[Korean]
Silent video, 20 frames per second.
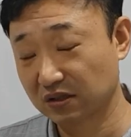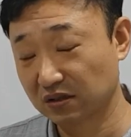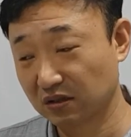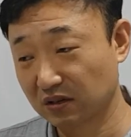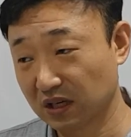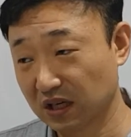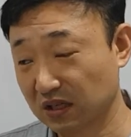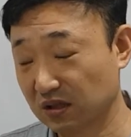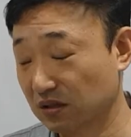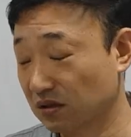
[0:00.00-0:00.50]

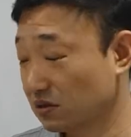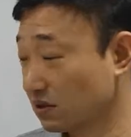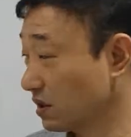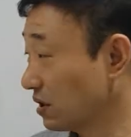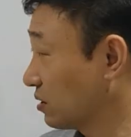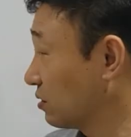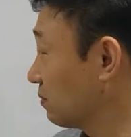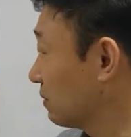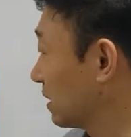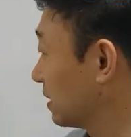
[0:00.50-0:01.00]
선한
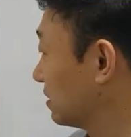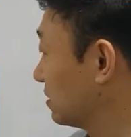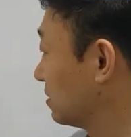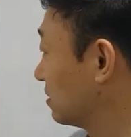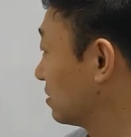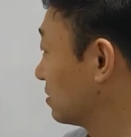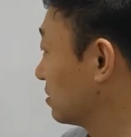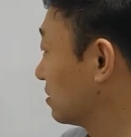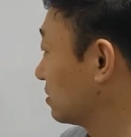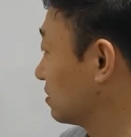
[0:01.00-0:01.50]
천사로
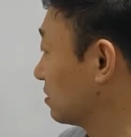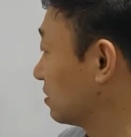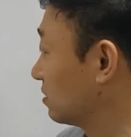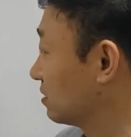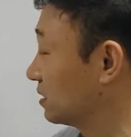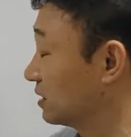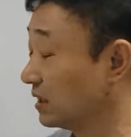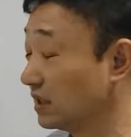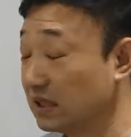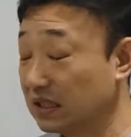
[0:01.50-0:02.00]

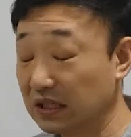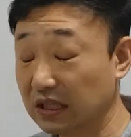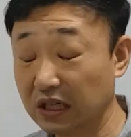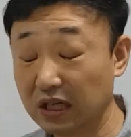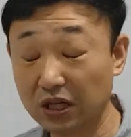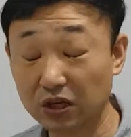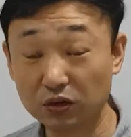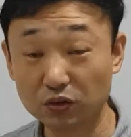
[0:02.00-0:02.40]
만들어졌던 이